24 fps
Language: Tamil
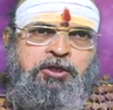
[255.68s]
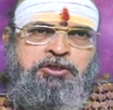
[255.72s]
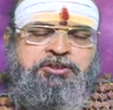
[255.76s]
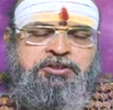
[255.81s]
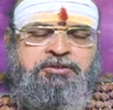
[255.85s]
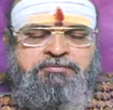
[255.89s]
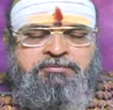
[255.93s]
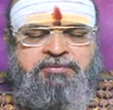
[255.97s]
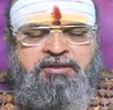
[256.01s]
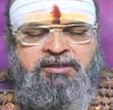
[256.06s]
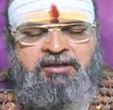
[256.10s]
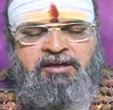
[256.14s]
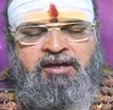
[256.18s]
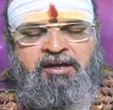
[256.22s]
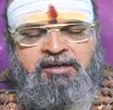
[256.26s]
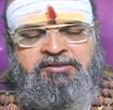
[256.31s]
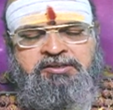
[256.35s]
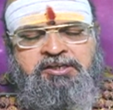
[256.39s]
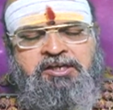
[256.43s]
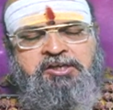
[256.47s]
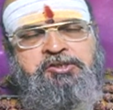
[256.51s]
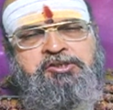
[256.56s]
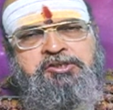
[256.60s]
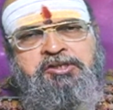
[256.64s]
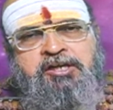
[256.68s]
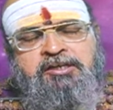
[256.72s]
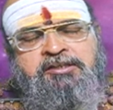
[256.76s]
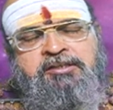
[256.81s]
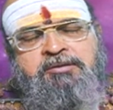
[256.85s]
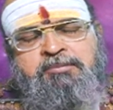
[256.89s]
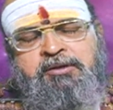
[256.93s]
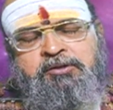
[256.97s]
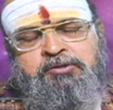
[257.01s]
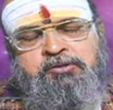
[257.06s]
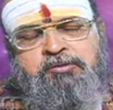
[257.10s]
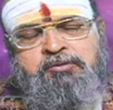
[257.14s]
சிம்ம ராசி சார்ந்த
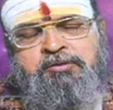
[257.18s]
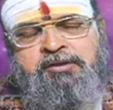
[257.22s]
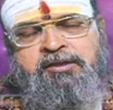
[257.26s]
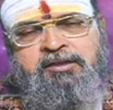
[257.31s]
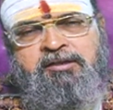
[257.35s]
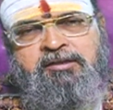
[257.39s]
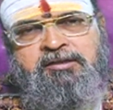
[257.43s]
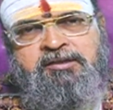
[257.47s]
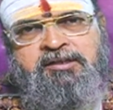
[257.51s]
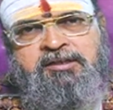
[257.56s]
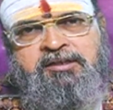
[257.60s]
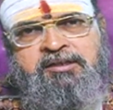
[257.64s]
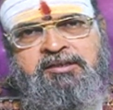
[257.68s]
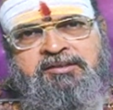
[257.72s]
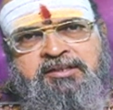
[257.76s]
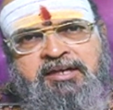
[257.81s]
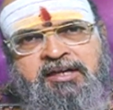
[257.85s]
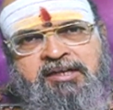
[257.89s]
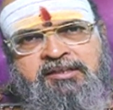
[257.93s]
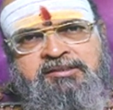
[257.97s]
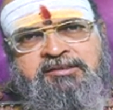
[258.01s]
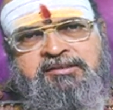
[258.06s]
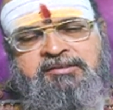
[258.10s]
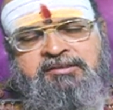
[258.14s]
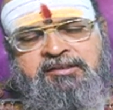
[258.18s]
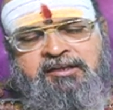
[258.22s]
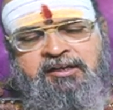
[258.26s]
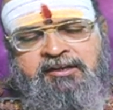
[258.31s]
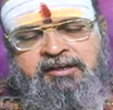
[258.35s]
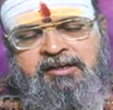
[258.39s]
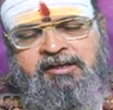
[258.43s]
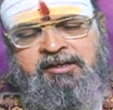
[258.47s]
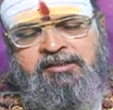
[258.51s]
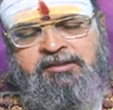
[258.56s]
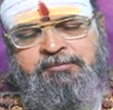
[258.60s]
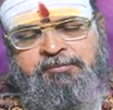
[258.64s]
பக்தகுடிகளுக்கு
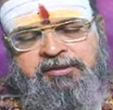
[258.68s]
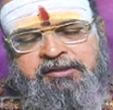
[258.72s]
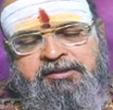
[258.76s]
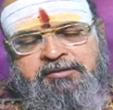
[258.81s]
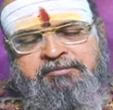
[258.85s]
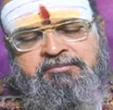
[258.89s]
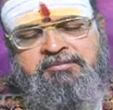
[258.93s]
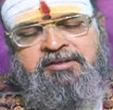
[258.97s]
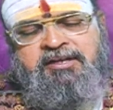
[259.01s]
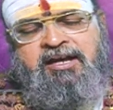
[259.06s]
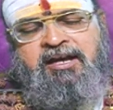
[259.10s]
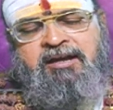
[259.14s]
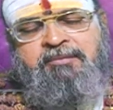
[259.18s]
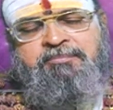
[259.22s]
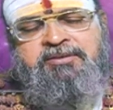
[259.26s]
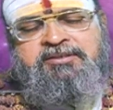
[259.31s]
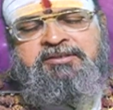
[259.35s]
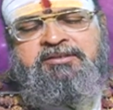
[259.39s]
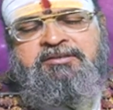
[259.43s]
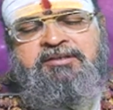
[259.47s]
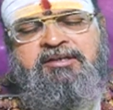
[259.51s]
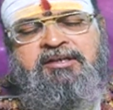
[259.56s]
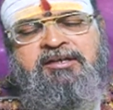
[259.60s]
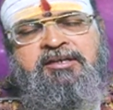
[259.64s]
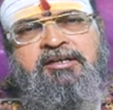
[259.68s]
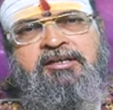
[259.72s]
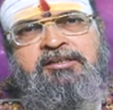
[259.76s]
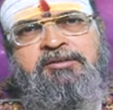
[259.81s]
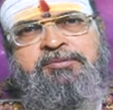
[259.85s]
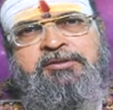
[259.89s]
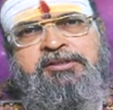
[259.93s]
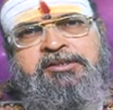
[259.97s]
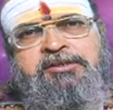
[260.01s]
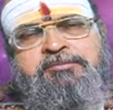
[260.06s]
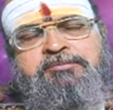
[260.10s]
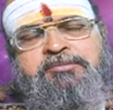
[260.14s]
தனஸ்தானாதிபதியும்
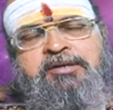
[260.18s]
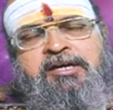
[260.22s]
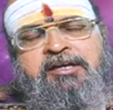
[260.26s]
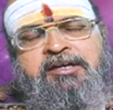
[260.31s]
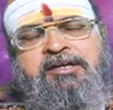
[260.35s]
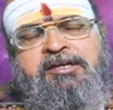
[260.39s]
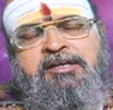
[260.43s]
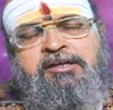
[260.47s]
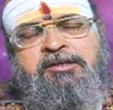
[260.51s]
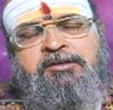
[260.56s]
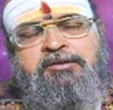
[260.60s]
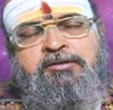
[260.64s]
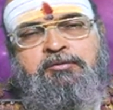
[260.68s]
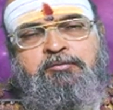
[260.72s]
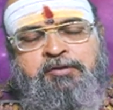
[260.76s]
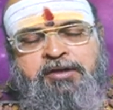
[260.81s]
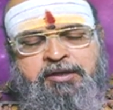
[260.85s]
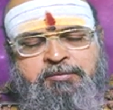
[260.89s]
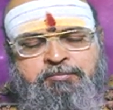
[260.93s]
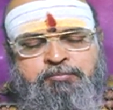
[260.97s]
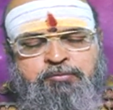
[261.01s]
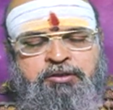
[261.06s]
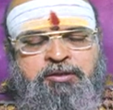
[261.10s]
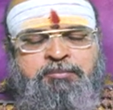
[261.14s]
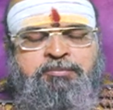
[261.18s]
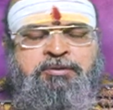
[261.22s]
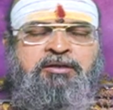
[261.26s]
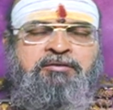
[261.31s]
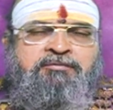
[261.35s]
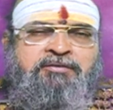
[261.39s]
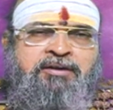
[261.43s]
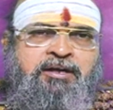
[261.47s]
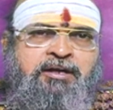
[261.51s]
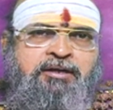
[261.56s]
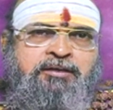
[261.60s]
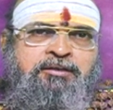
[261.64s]
லாபஸ்தானாதிபதியுமாக இருக்கக்கூடிய புத
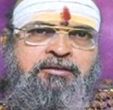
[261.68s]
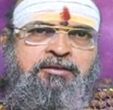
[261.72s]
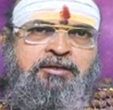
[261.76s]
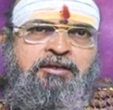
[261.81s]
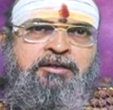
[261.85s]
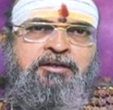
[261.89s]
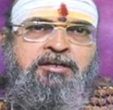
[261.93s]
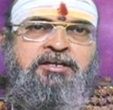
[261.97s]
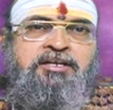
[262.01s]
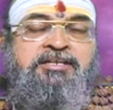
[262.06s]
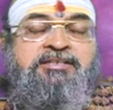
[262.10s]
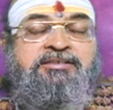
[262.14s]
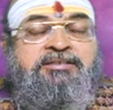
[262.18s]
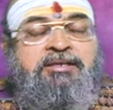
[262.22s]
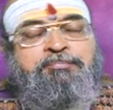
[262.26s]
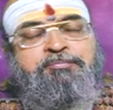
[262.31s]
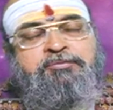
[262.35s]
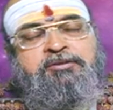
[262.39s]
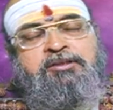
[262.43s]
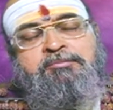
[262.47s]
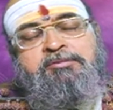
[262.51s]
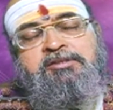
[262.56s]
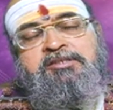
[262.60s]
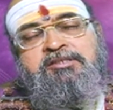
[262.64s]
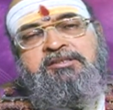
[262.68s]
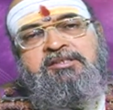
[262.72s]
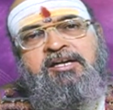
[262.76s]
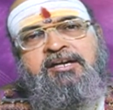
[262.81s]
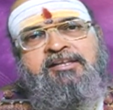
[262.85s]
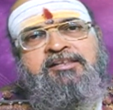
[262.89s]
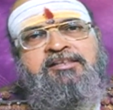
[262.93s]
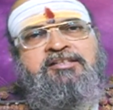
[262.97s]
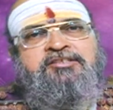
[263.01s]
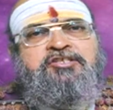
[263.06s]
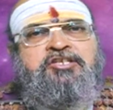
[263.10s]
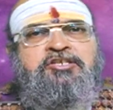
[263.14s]
பகவான்
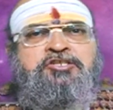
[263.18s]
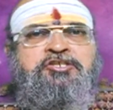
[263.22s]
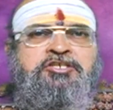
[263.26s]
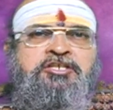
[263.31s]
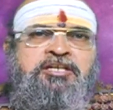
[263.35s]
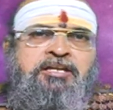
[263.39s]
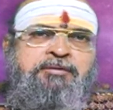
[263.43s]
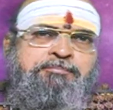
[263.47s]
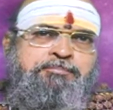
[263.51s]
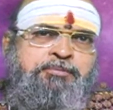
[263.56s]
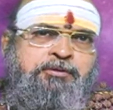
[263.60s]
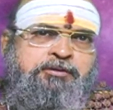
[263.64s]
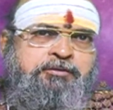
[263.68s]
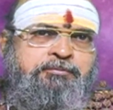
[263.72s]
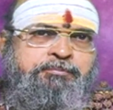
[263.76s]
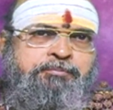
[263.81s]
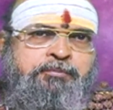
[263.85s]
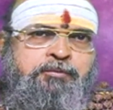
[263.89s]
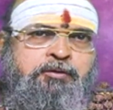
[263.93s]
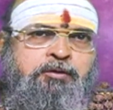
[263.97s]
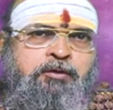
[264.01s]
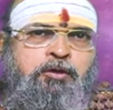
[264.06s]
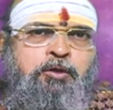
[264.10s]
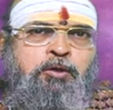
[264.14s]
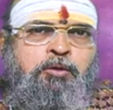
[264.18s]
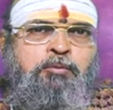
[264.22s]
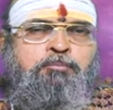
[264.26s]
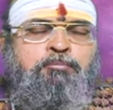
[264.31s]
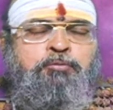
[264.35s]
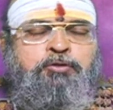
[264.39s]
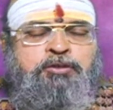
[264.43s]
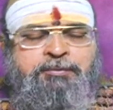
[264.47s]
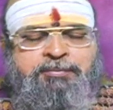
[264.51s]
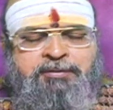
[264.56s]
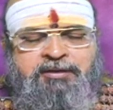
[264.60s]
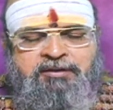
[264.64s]
சப்தமஸ்தானத்தை சஞ்சரிப்பதும்
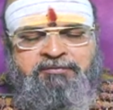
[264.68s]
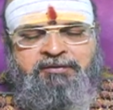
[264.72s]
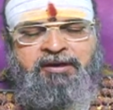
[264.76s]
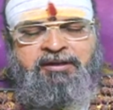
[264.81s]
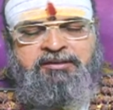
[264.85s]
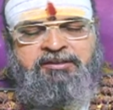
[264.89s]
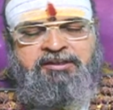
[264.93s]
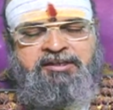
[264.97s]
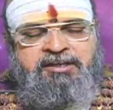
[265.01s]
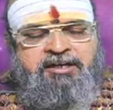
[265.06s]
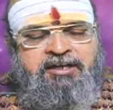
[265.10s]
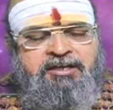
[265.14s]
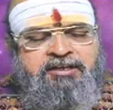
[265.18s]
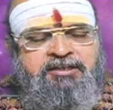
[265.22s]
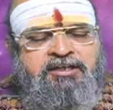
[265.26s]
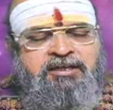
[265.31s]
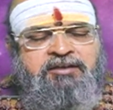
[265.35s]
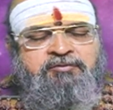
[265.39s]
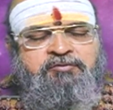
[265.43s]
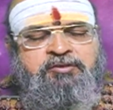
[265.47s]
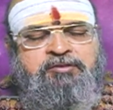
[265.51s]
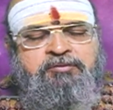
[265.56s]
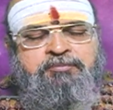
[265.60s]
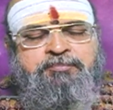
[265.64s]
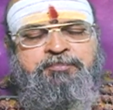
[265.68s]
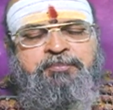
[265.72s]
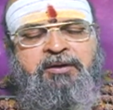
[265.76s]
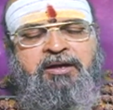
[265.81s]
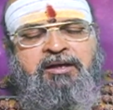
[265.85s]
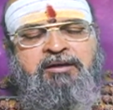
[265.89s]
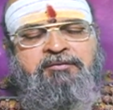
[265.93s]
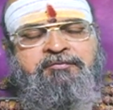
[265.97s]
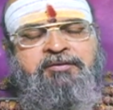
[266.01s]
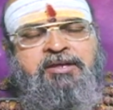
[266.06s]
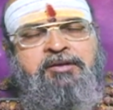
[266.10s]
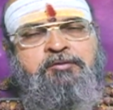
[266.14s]
புத பகவானது ஏழாவது
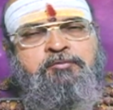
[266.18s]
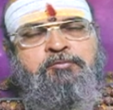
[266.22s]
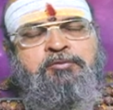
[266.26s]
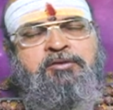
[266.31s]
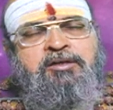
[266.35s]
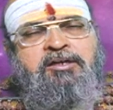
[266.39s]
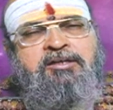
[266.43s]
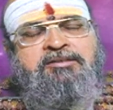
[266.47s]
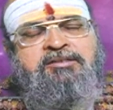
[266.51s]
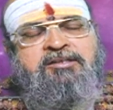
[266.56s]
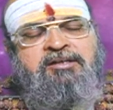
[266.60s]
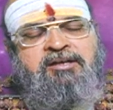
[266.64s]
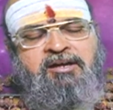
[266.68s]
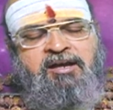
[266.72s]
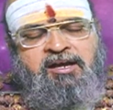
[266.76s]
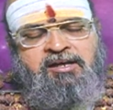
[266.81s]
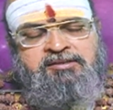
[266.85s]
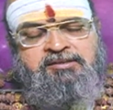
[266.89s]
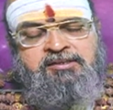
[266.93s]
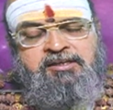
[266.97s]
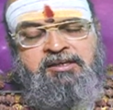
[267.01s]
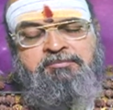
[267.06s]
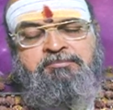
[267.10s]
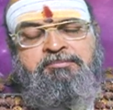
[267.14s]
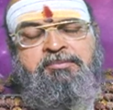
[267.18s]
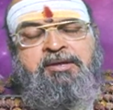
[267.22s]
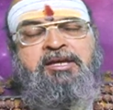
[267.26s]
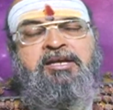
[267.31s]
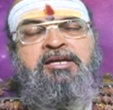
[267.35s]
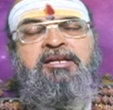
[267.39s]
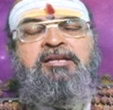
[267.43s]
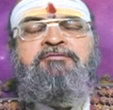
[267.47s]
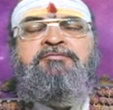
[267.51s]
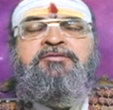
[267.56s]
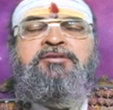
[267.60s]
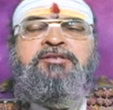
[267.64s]
பார்வை உங்களது ராசி
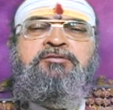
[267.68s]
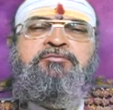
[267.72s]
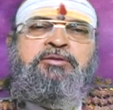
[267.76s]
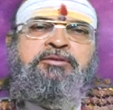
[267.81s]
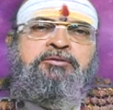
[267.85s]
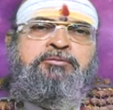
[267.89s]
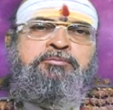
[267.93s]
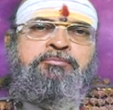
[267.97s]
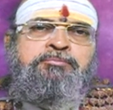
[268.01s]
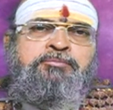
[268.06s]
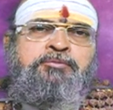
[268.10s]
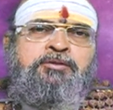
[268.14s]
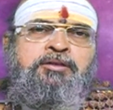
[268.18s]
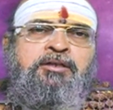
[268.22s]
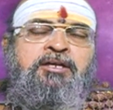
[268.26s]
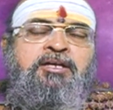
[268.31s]
மேல விழுவதும்